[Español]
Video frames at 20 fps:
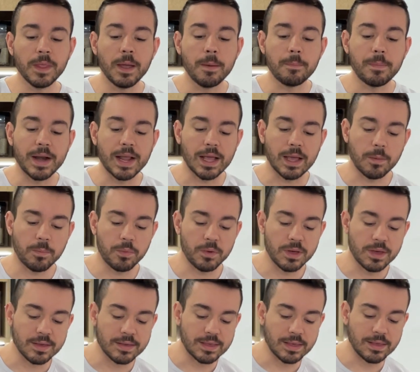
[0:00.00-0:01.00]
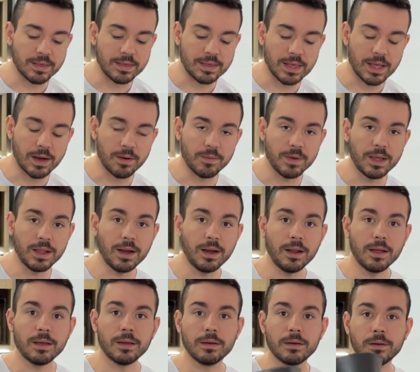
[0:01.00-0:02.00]
para que puedas servir
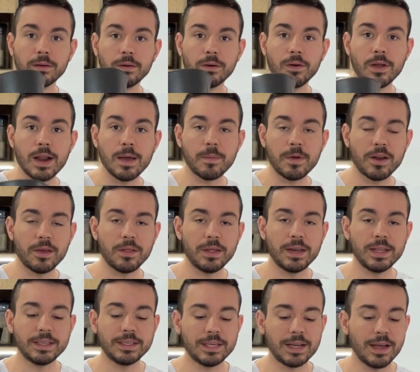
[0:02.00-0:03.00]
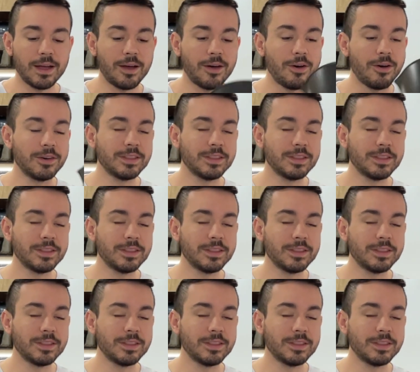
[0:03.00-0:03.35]
con la mano derecha o